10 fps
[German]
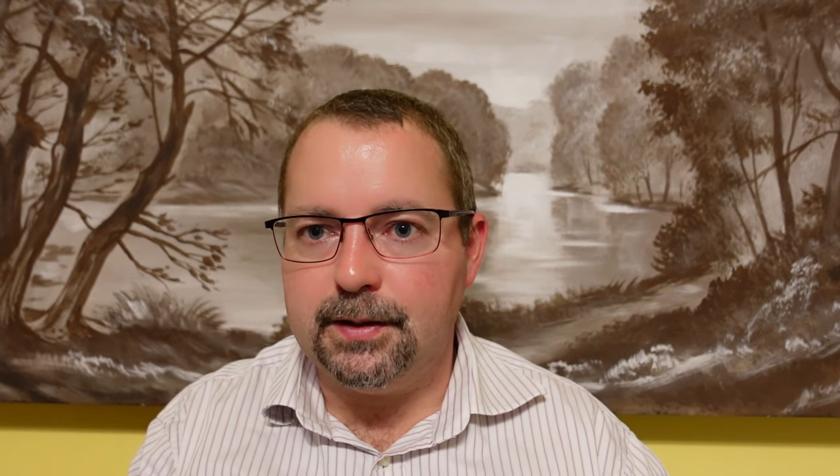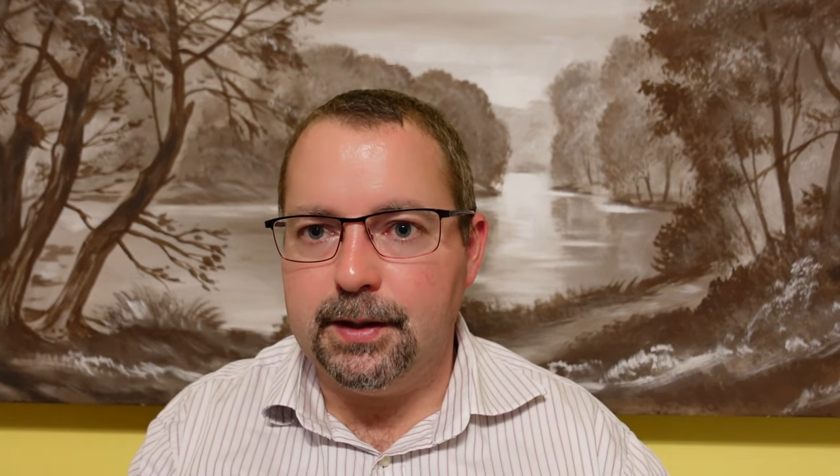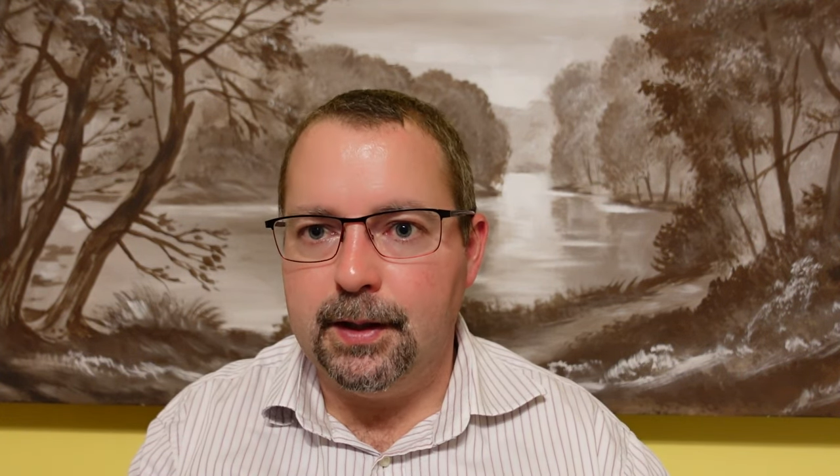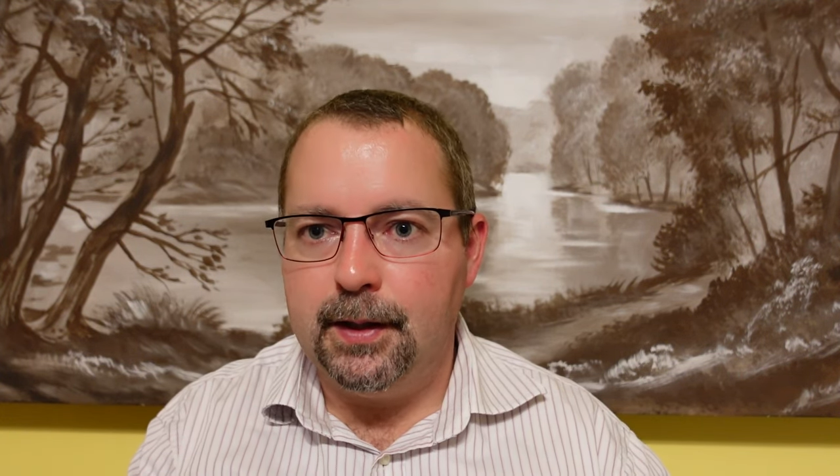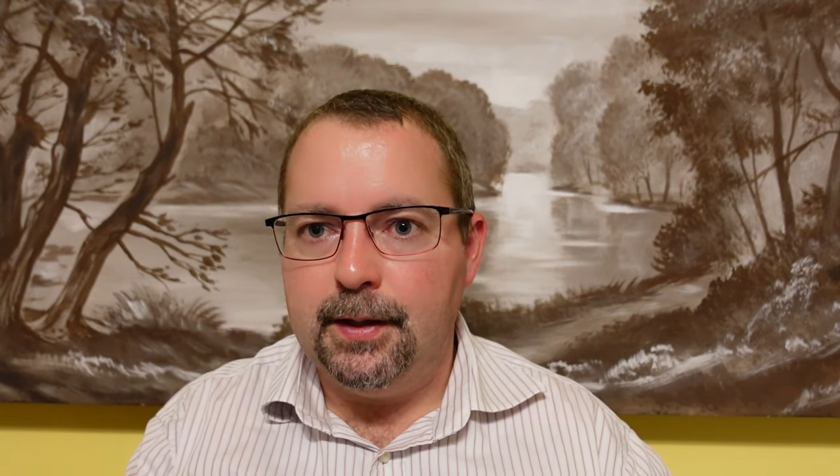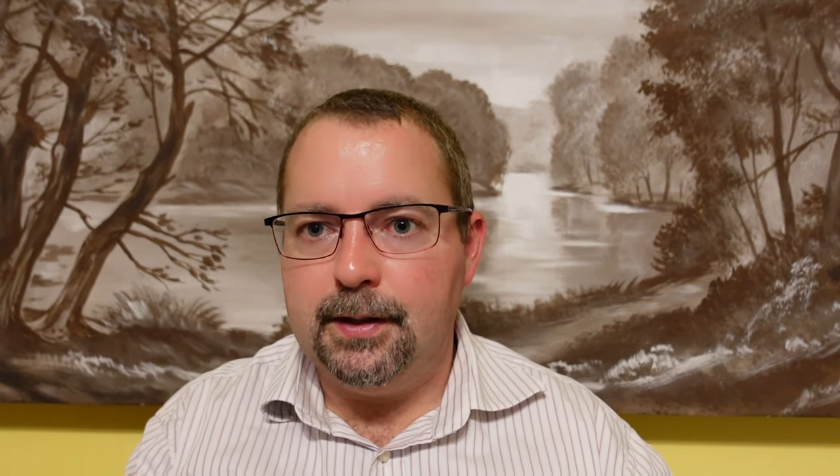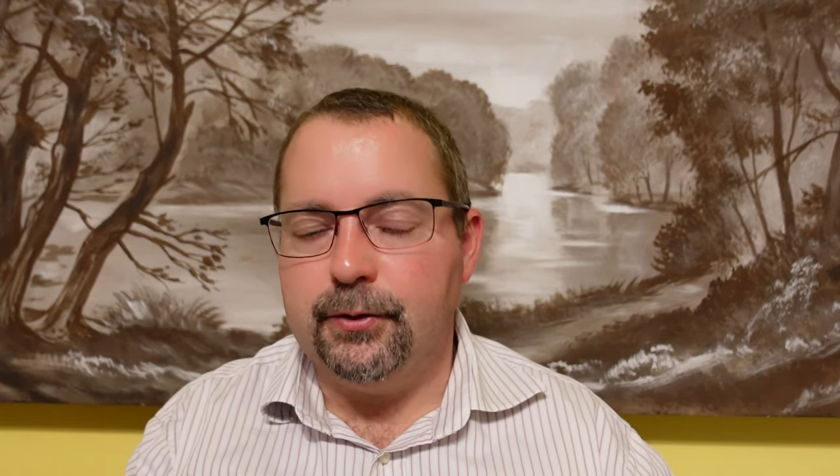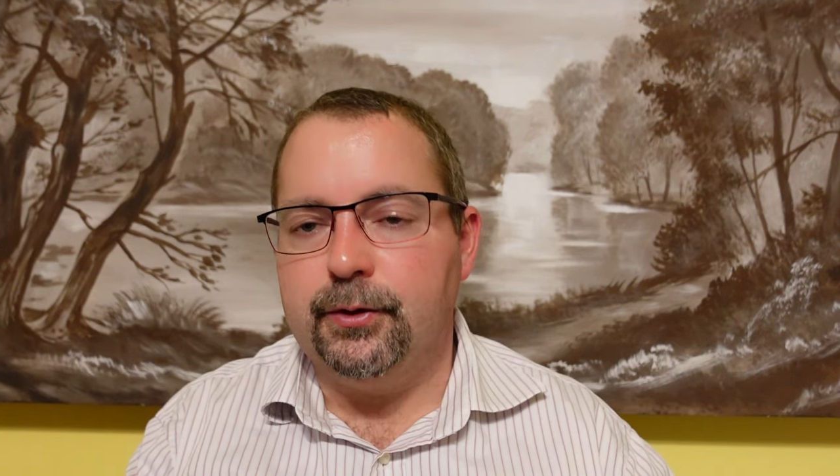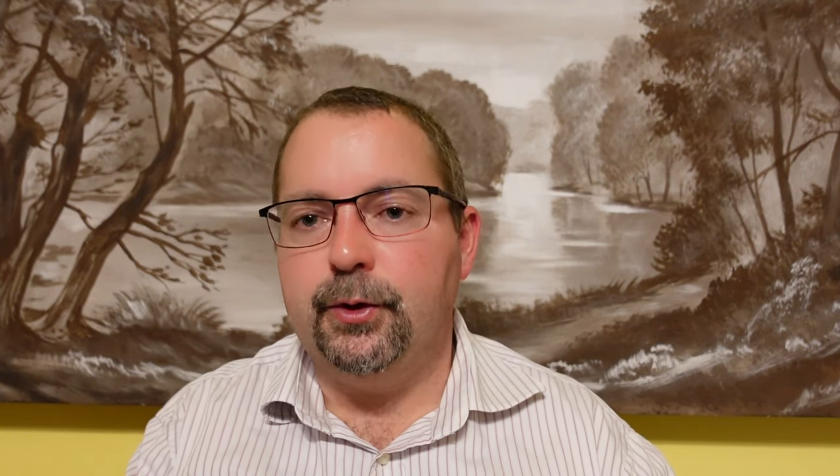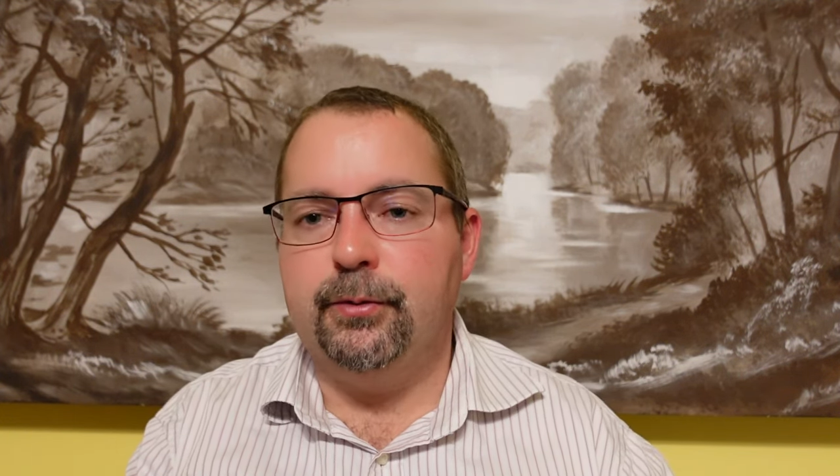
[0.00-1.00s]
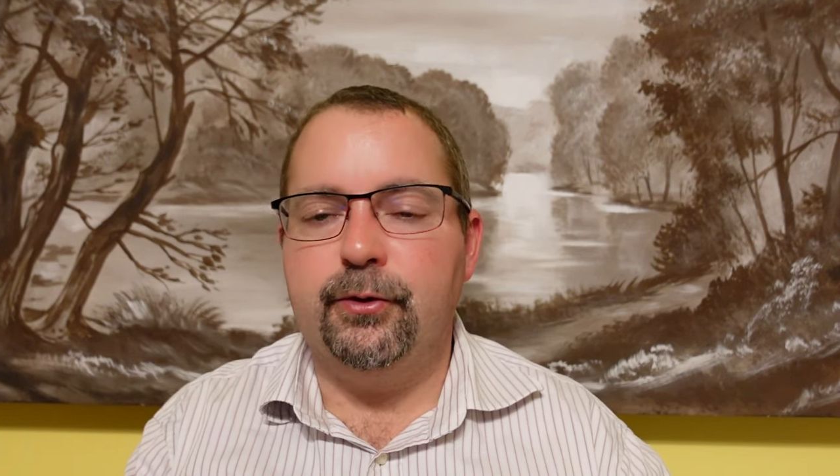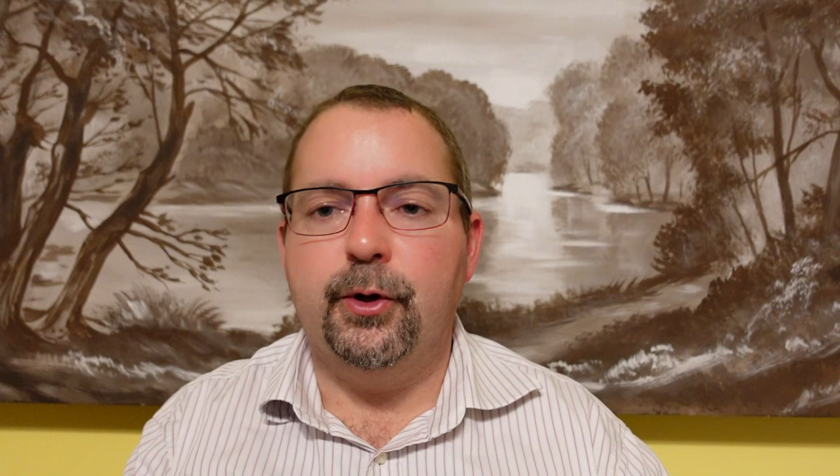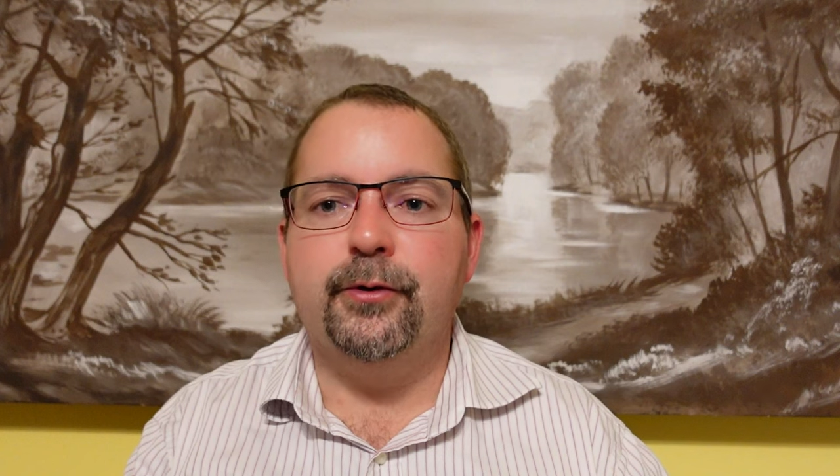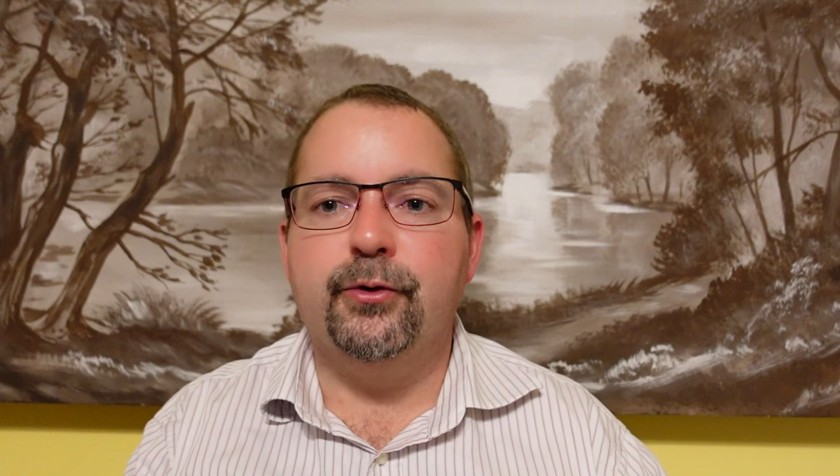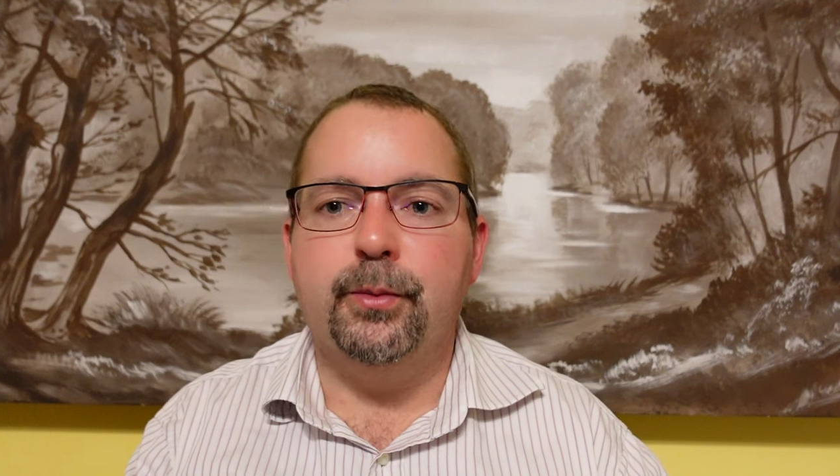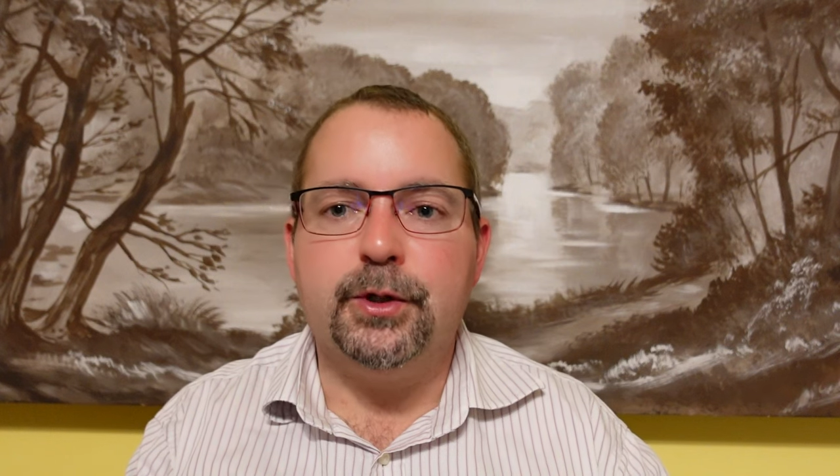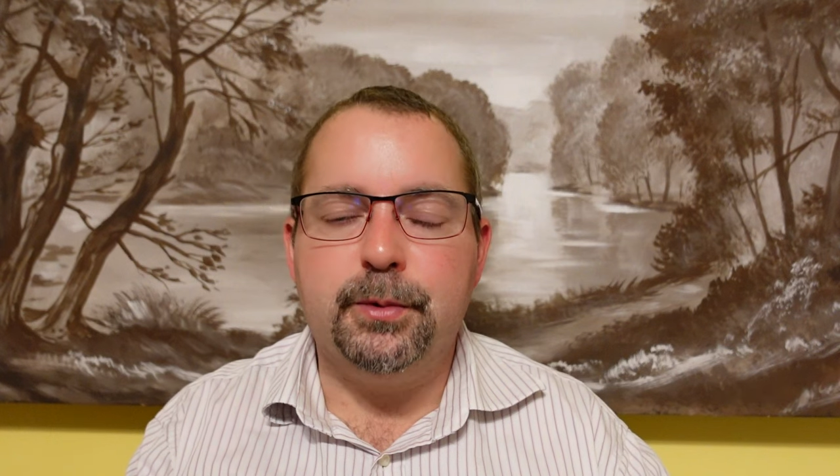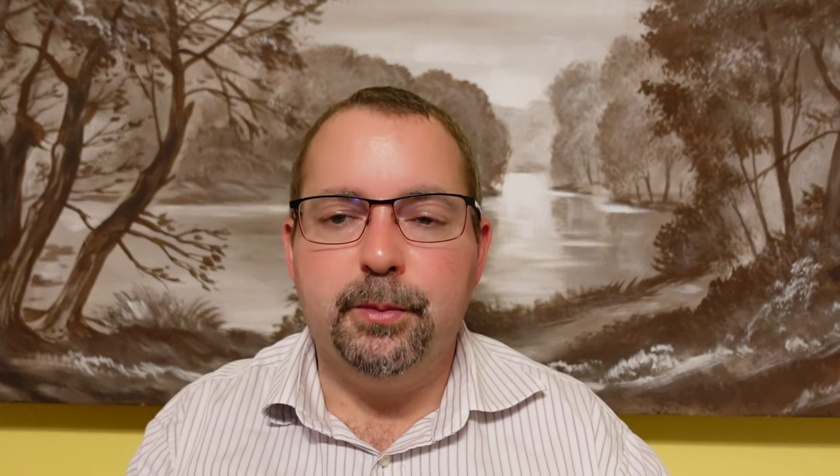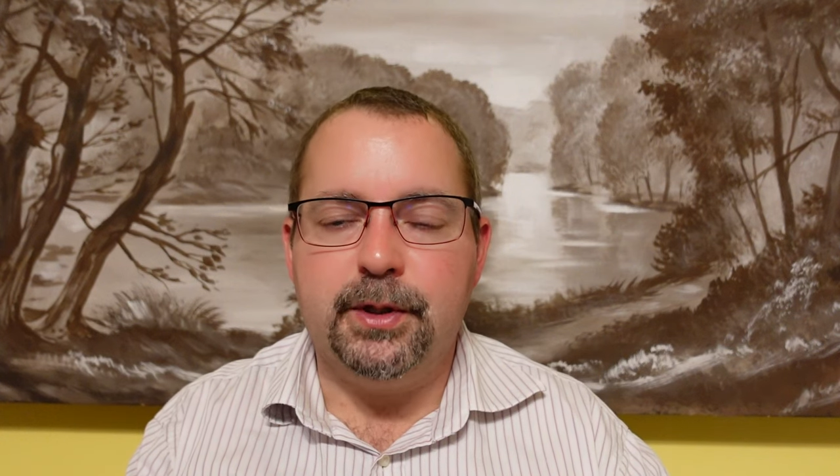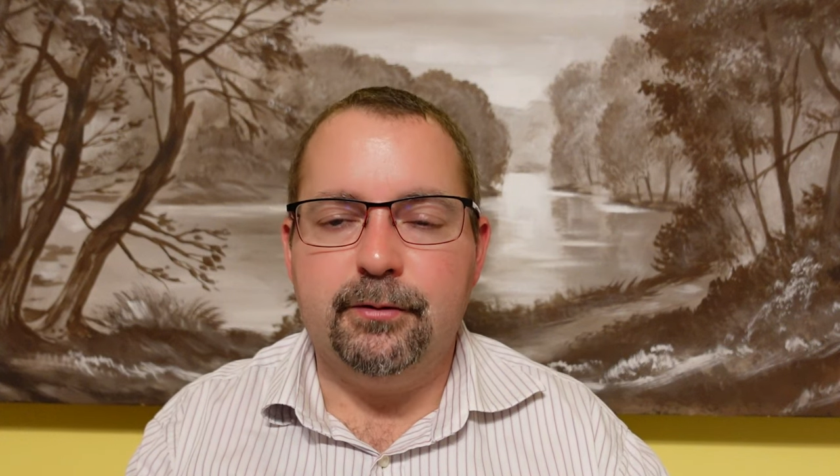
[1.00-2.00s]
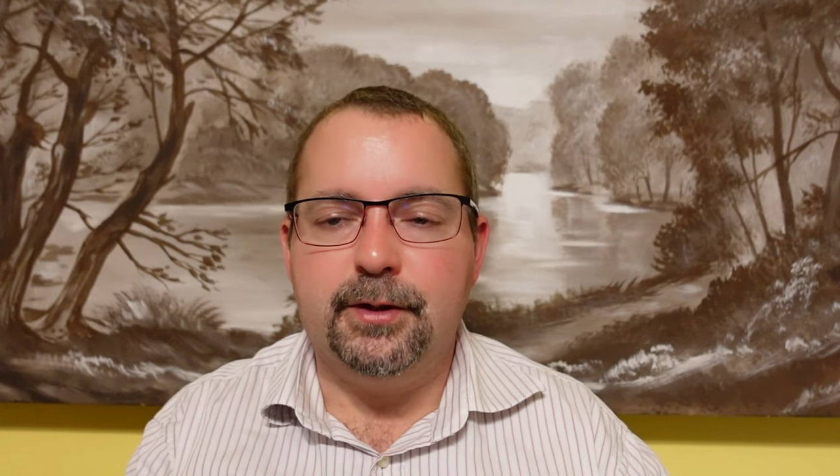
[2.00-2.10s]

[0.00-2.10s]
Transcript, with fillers: Also die UMV ist zum Beispiel bei der